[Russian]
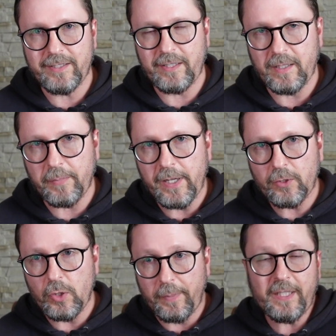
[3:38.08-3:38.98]
к
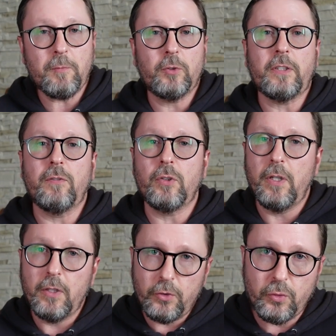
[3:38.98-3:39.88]
законопроекту, и поэтому вот это
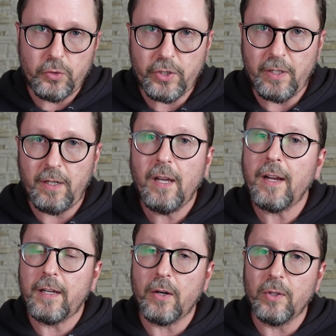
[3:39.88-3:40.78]
вот чучело
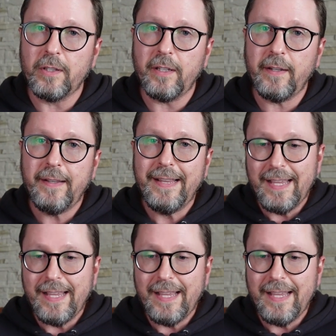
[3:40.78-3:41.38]
огородное